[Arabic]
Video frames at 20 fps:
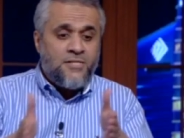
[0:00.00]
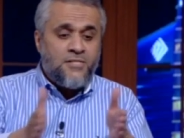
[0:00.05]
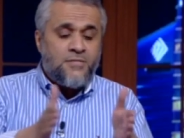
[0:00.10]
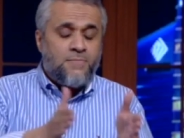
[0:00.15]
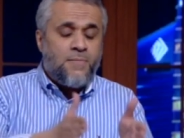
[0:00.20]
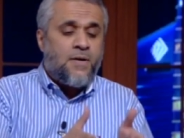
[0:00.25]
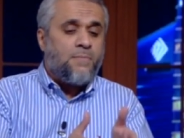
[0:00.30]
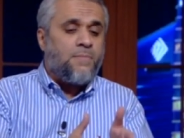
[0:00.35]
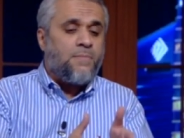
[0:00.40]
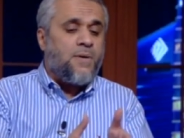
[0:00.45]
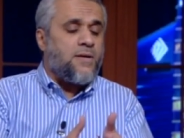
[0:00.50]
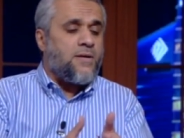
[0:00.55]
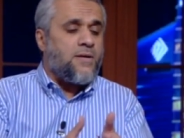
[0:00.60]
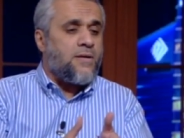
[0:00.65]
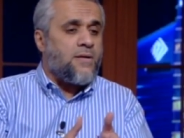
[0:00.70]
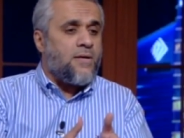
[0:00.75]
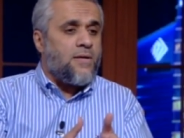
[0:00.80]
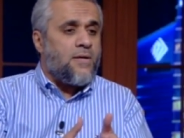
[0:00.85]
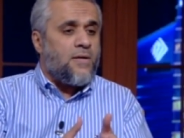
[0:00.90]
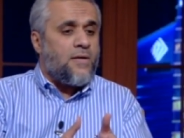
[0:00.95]
يجمع بين
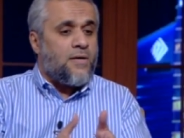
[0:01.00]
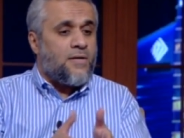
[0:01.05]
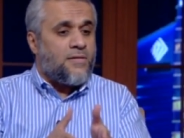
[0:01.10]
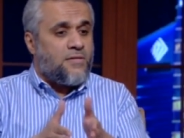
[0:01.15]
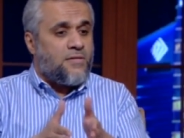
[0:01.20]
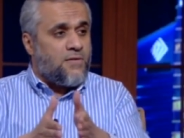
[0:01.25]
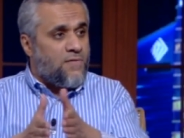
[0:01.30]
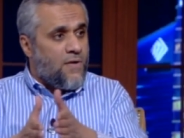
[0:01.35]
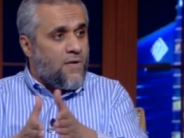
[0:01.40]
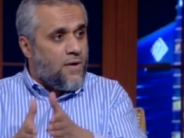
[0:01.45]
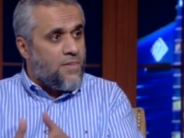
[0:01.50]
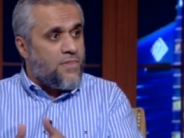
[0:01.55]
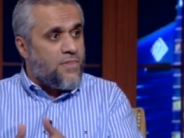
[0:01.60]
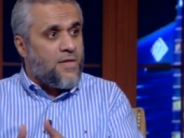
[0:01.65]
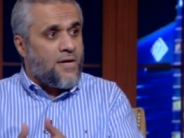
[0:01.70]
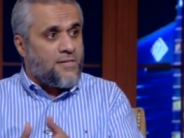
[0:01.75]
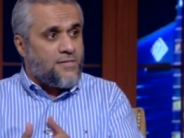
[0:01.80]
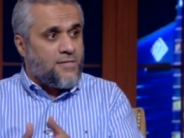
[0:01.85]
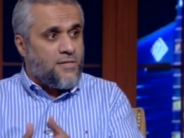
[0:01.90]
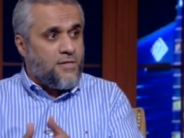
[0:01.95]
الدفاع
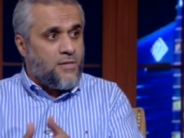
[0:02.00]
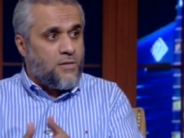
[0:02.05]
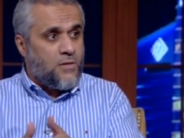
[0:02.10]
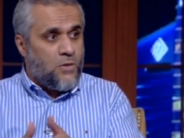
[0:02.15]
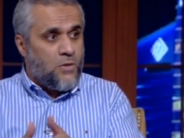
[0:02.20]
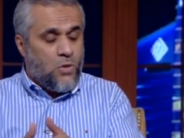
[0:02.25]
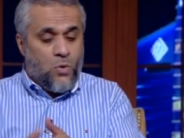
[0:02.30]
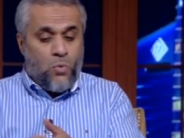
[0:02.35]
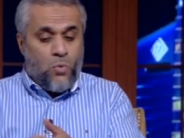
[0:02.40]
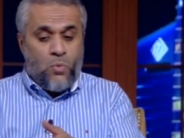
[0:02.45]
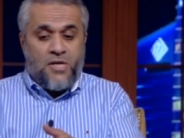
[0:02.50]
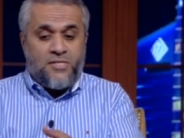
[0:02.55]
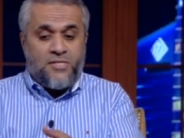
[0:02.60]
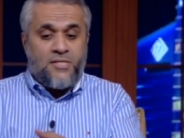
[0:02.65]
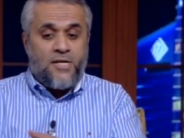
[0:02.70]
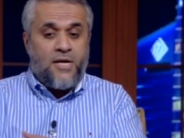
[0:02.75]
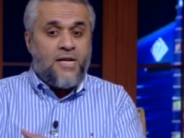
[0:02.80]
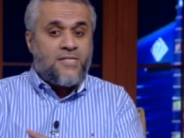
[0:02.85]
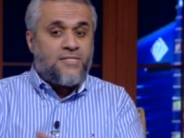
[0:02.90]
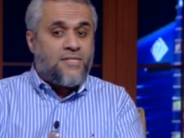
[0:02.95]
الذاتي نعم.
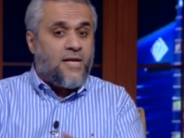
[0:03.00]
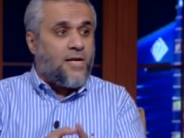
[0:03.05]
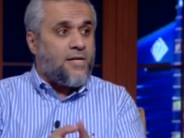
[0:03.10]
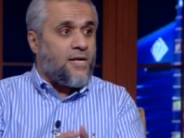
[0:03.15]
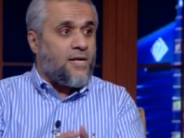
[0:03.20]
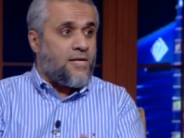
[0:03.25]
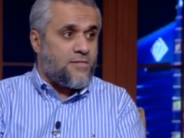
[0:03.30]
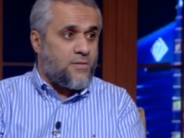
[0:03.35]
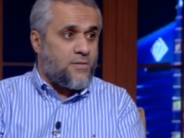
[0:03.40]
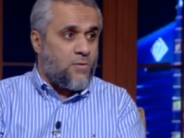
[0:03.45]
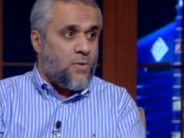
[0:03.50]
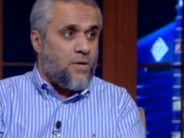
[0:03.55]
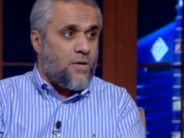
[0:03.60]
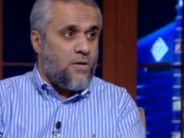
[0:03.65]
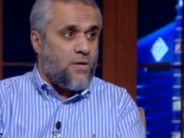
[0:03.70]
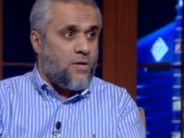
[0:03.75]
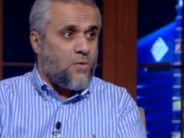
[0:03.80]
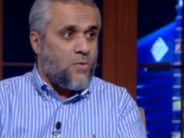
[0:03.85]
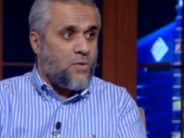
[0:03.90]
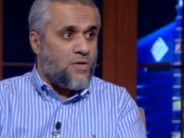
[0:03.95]
والاشياء الاسلحه اللي قاعد نسويها
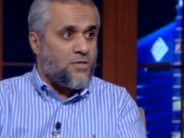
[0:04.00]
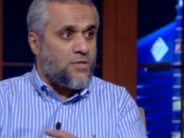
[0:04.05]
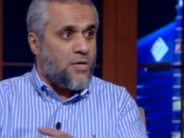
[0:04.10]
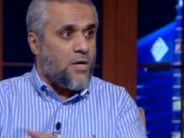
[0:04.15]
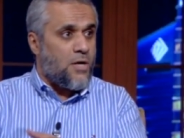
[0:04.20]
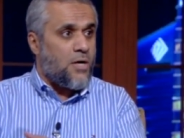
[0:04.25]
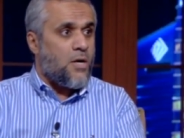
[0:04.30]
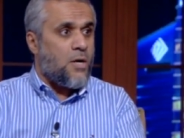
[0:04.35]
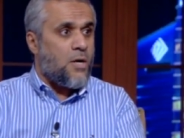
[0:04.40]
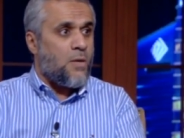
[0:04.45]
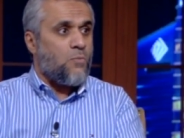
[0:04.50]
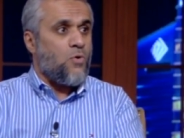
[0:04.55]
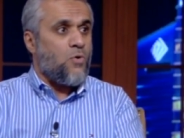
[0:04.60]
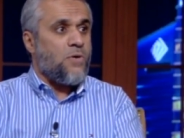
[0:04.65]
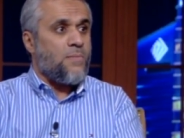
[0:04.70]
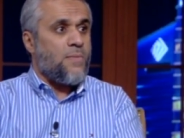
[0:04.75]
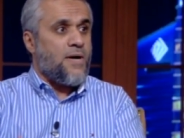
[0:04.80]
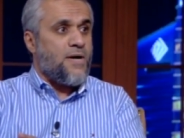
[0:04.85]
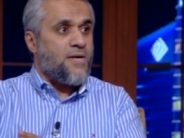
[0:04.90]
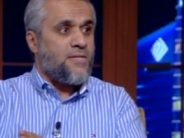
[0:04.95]
اللي هي الاقتحام
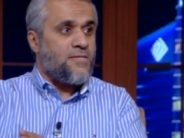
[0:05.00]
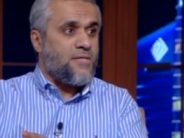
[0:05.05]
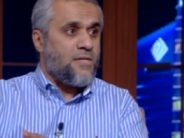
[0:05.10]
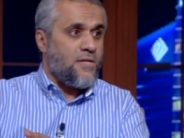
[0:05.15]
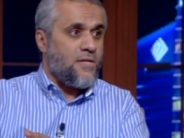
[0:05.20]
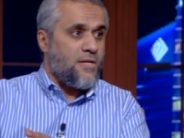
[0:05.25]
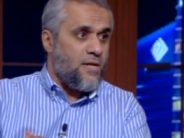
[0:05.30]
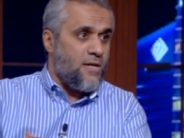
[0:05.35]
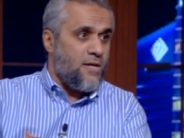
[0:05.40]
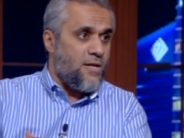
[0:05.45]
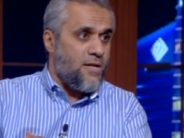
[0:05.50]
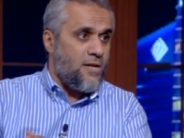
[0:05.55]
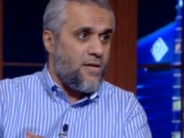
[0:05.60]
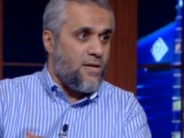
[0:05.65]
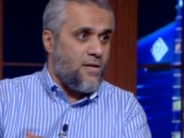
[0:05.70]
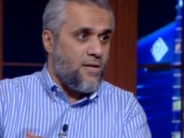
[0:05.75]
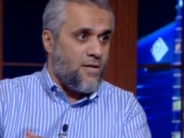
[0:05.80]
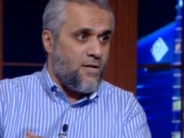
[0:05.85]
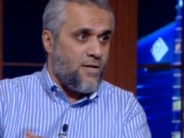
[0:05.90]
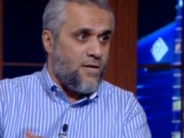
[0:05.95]
وحمايه الـ الـ
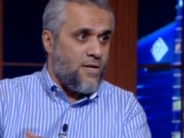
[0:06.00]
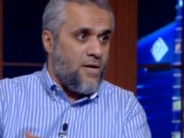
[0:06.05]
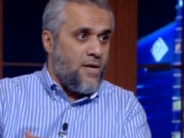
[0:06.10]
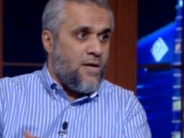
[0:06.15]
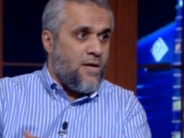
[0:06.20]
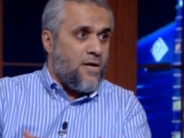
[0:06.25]
الـ إيه.